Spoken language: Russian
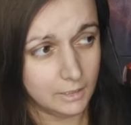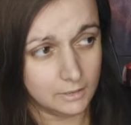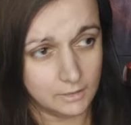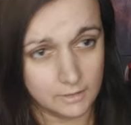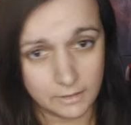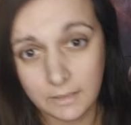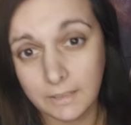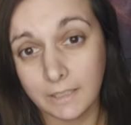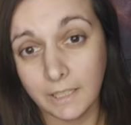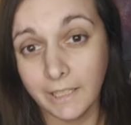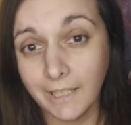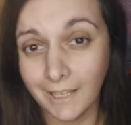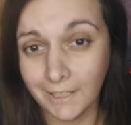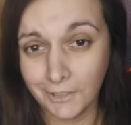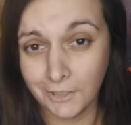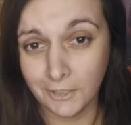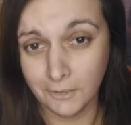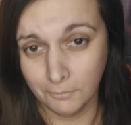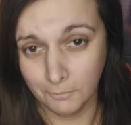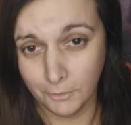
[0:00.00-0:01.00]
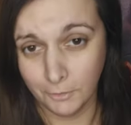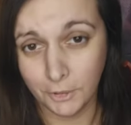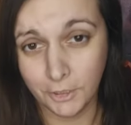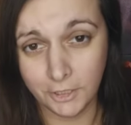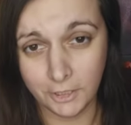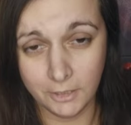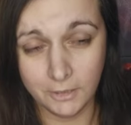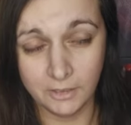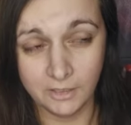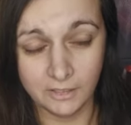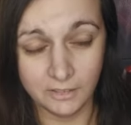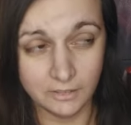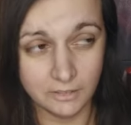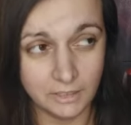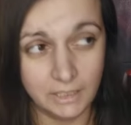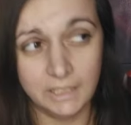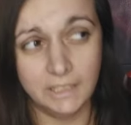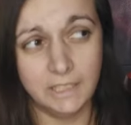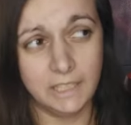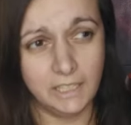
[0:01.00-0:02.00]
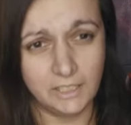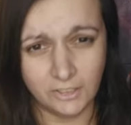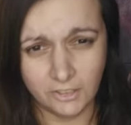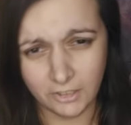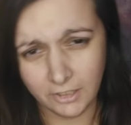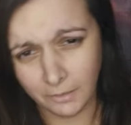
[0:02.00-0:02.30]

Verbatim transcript: «настоящий мужчина» и дальше